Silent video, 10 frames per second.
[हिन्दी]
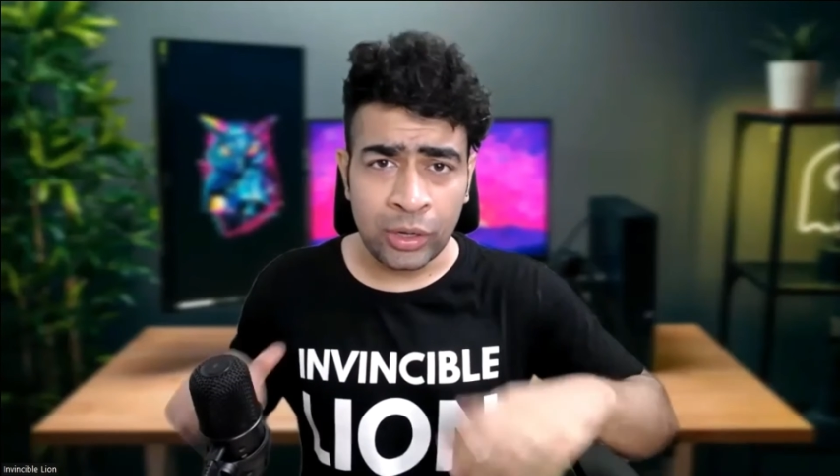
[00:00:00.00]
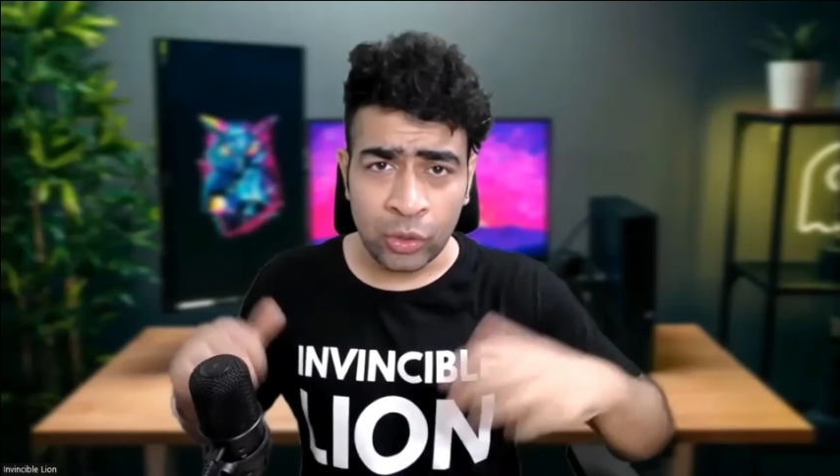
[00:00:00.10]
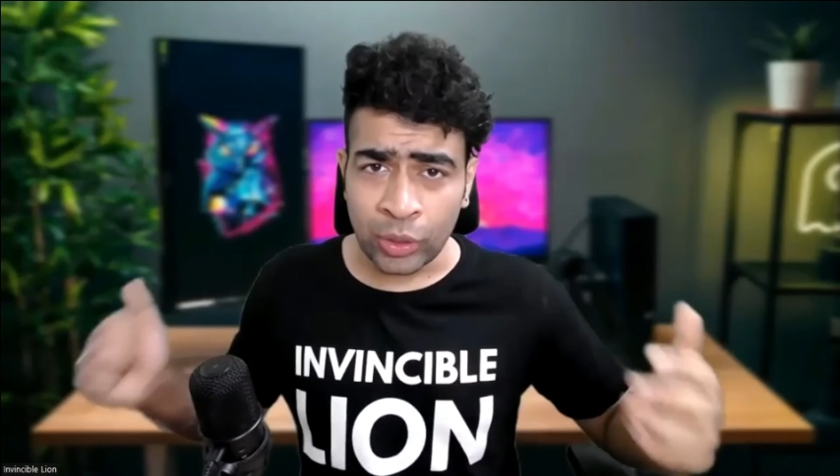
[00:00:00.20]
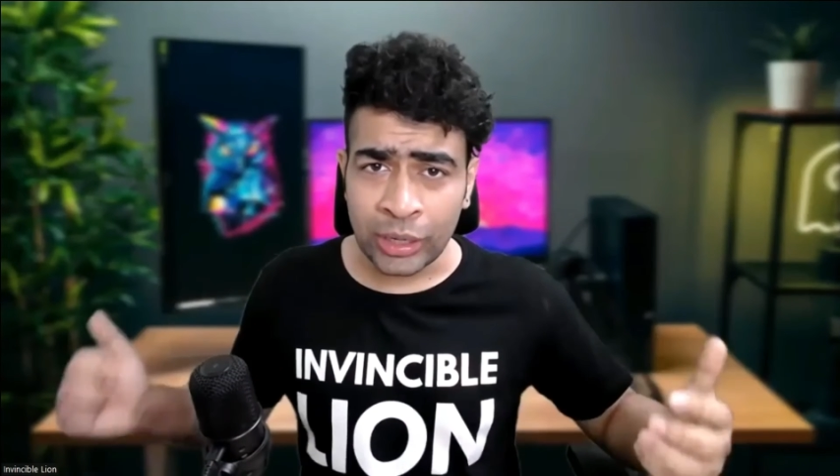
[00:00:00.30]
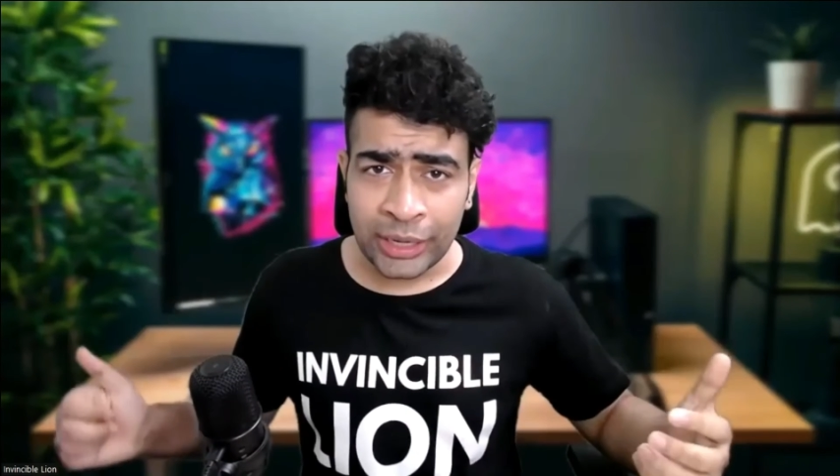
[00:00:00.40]

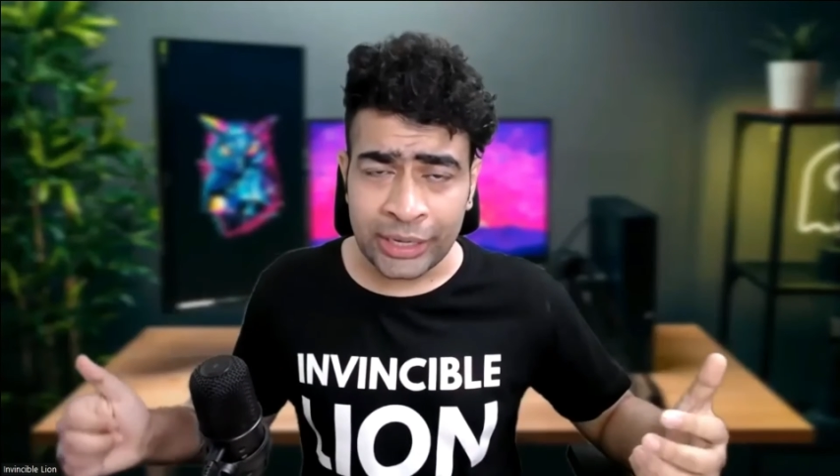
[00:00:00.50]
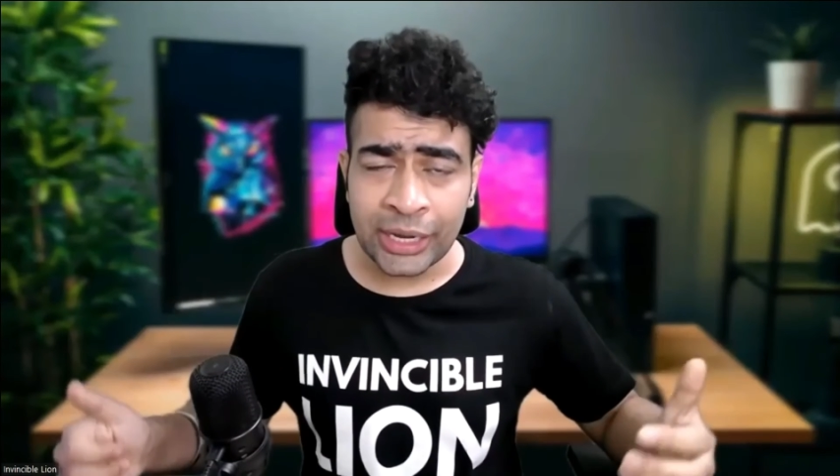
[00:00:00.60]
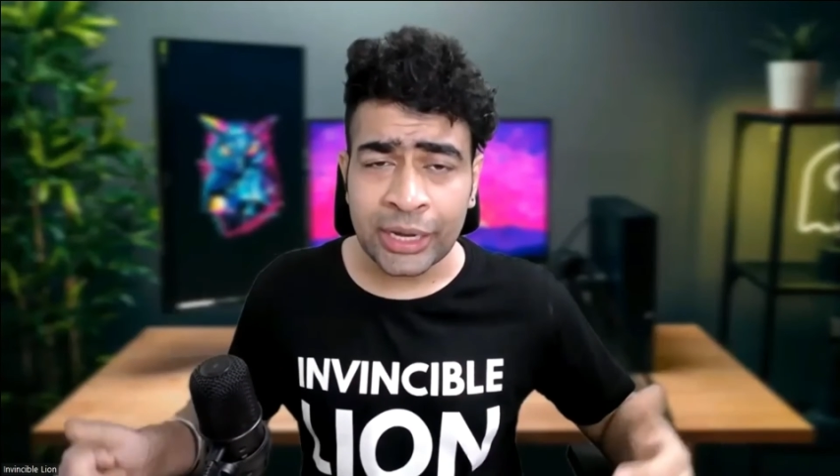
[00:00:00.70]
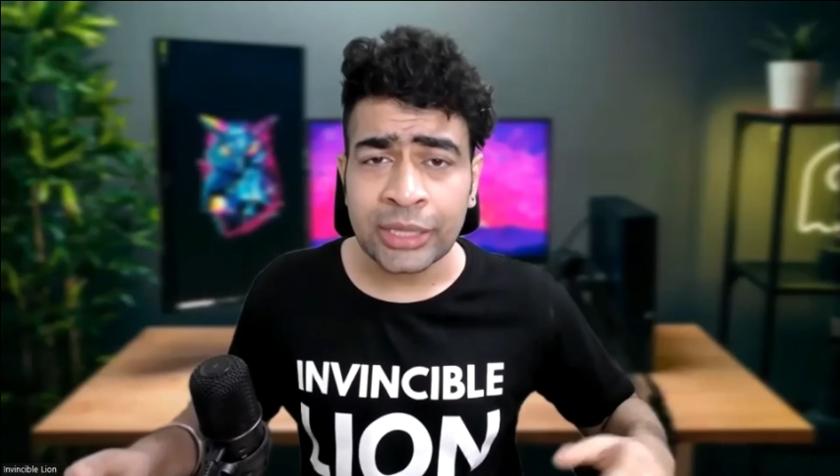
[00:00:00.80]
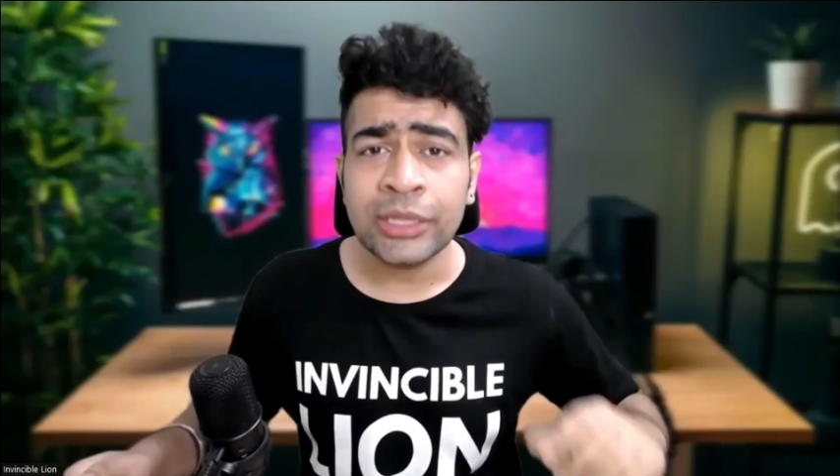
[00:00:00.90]
लोकल
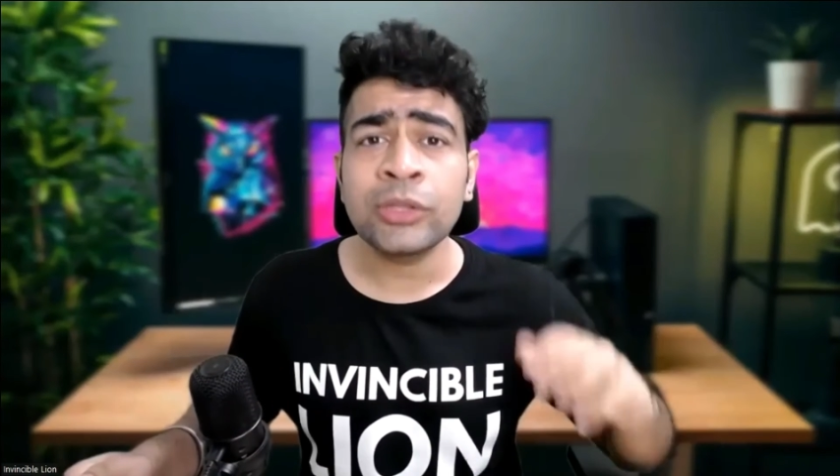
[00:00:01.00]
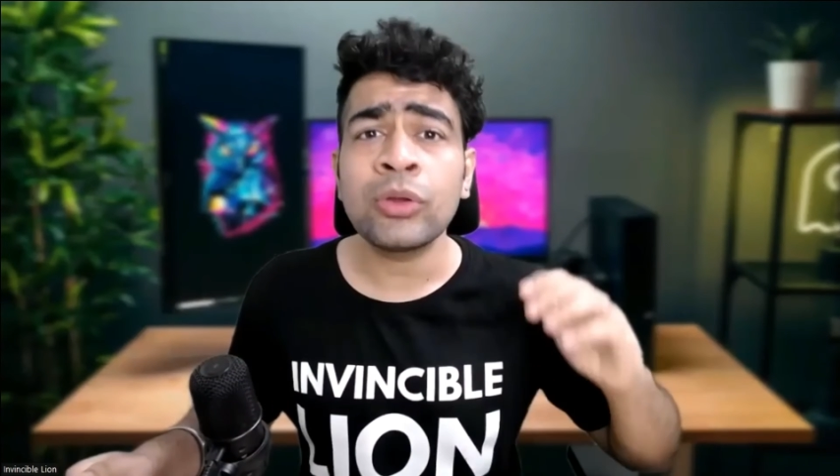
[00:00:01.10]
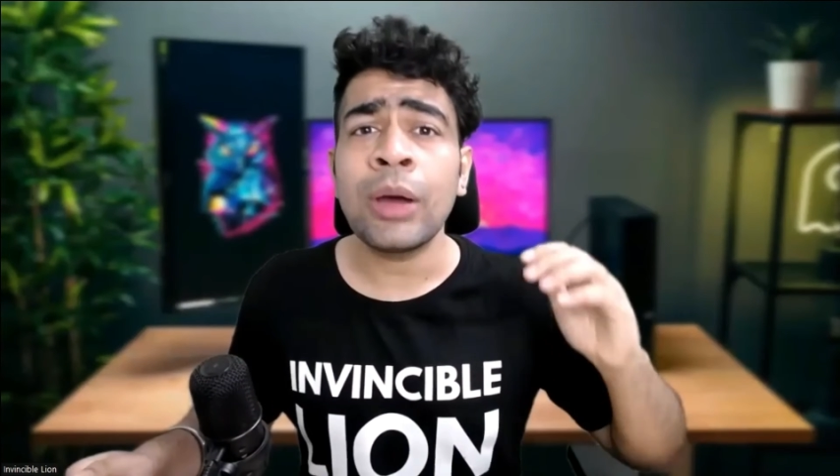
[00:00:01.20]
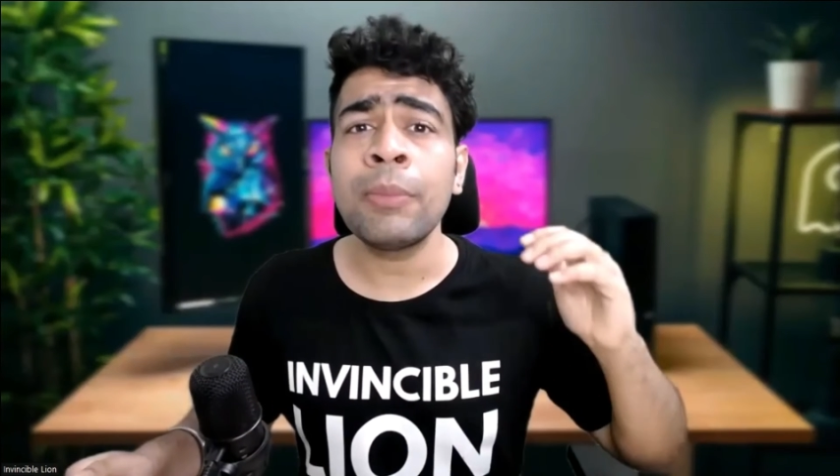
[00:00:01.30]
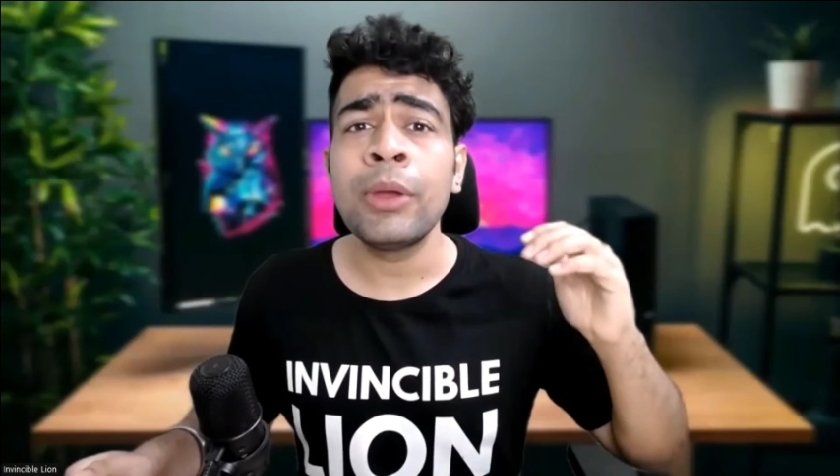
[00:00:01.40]
एरिया के अंदर तो
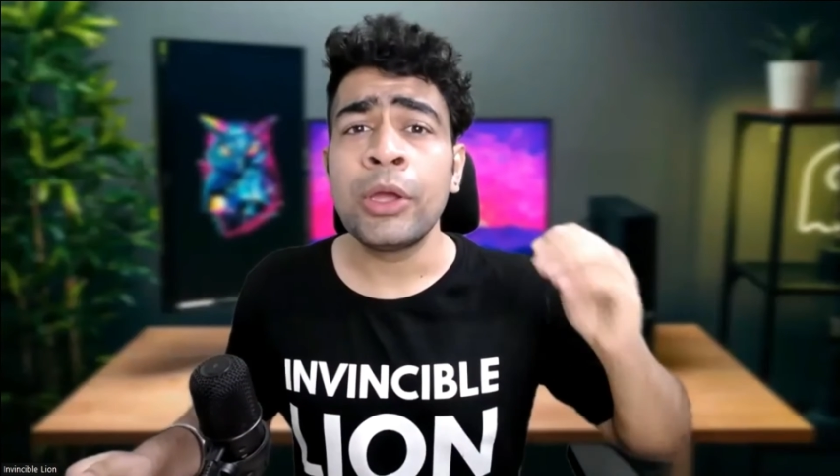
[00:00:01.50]
आप